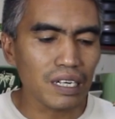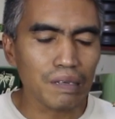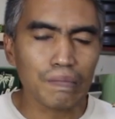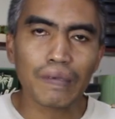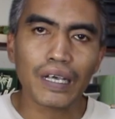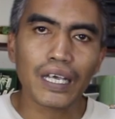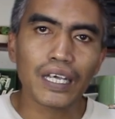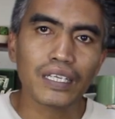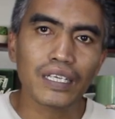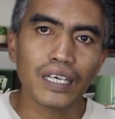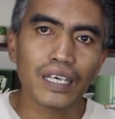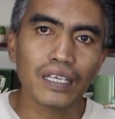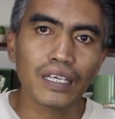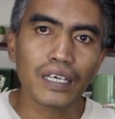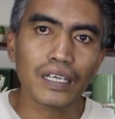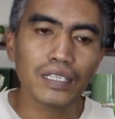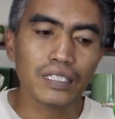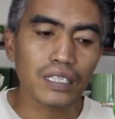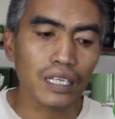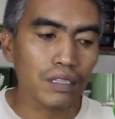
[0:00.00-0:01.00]
kelemahannya
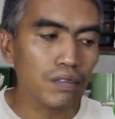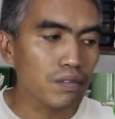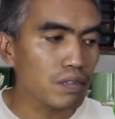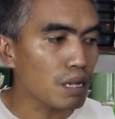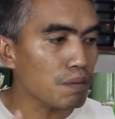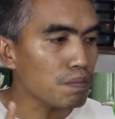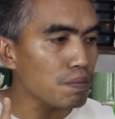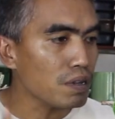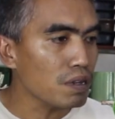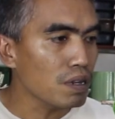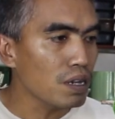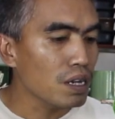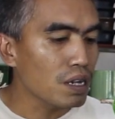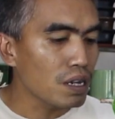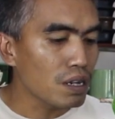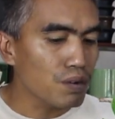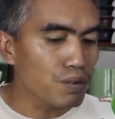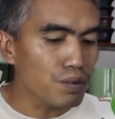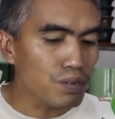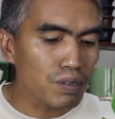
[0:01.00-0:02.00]
hanya di situ tapi
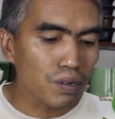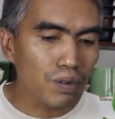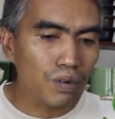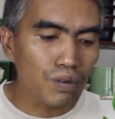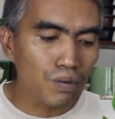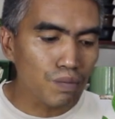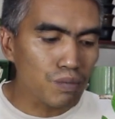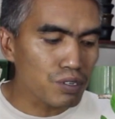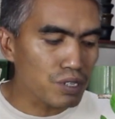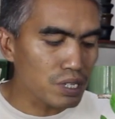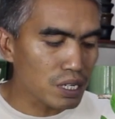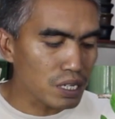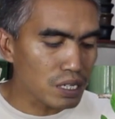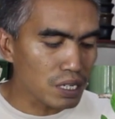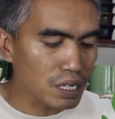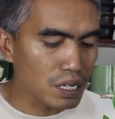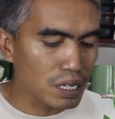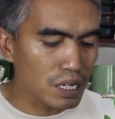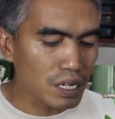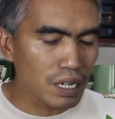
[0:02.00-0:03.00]
untuk lumutnya
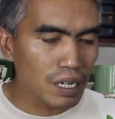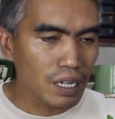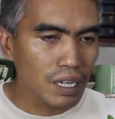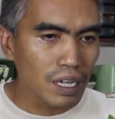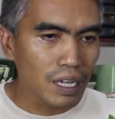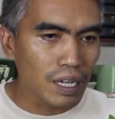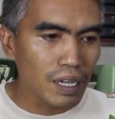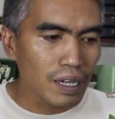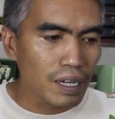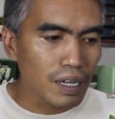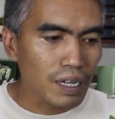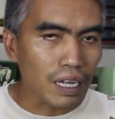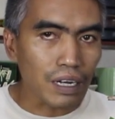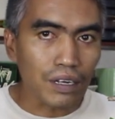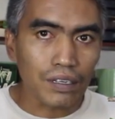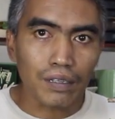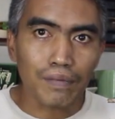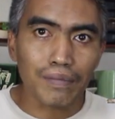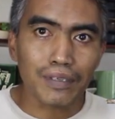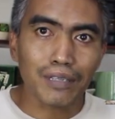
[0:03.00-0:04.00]
sendiri
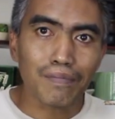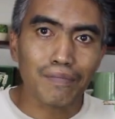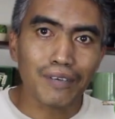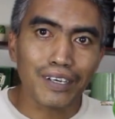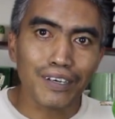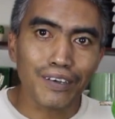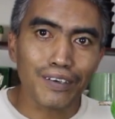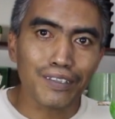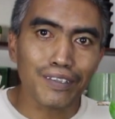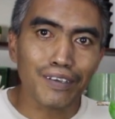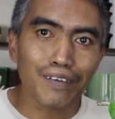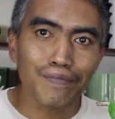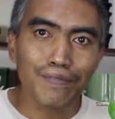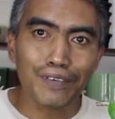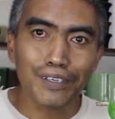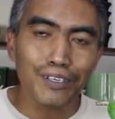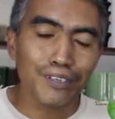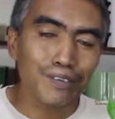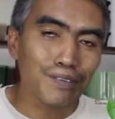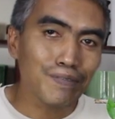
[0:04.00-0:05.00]
kalau teman-teman nonton
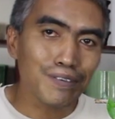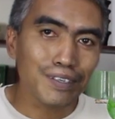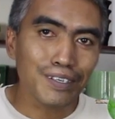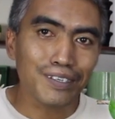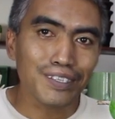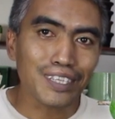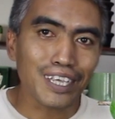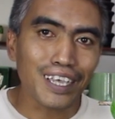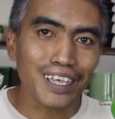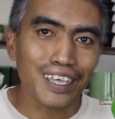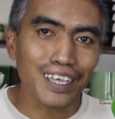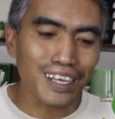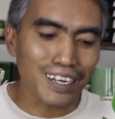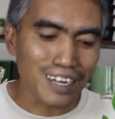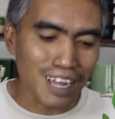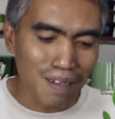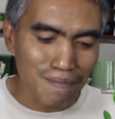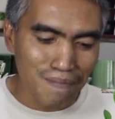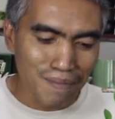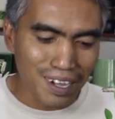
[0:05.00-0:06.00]
video-video saya
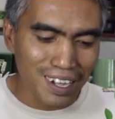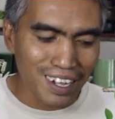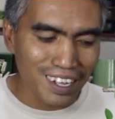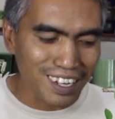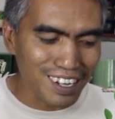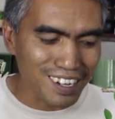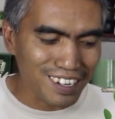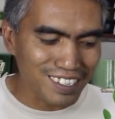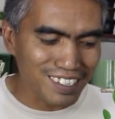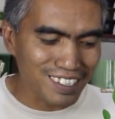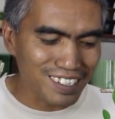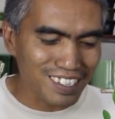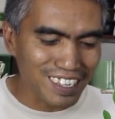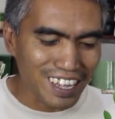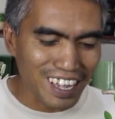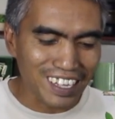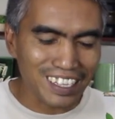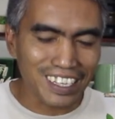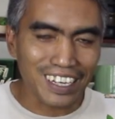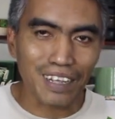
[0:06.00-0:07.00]
yang lama yang
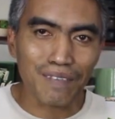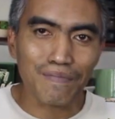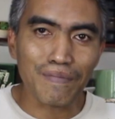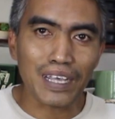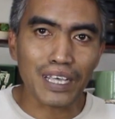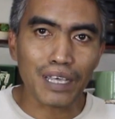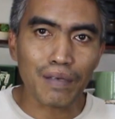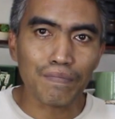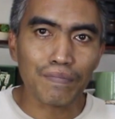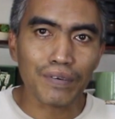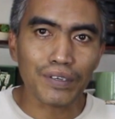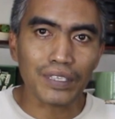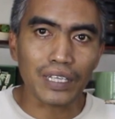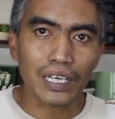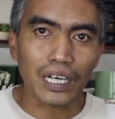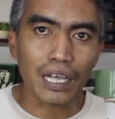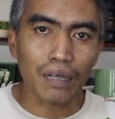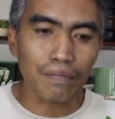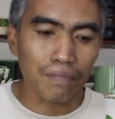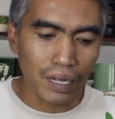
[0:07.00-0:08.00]
saya sering pakai pot
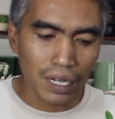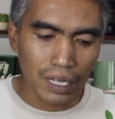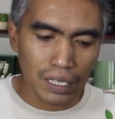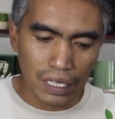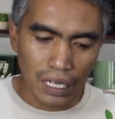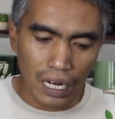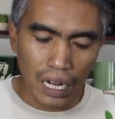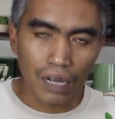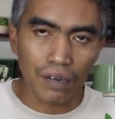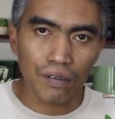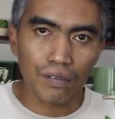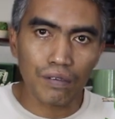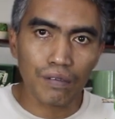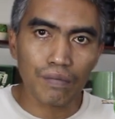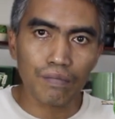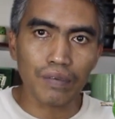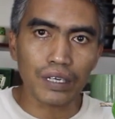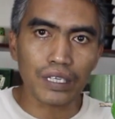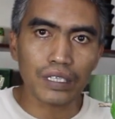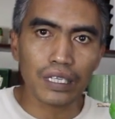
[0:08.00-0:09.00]
gerabah
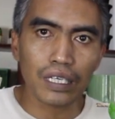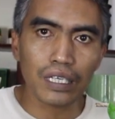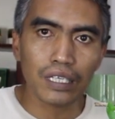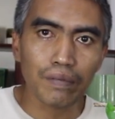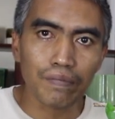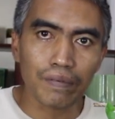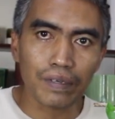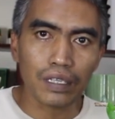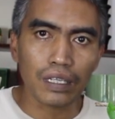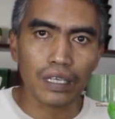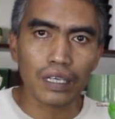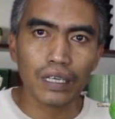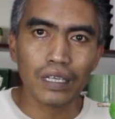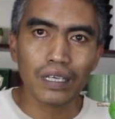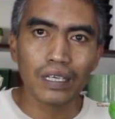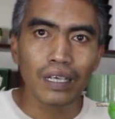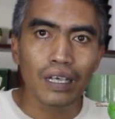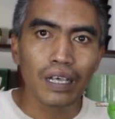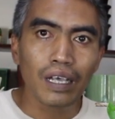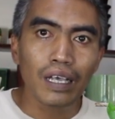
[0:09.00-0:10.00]
selalu bersih seperti ini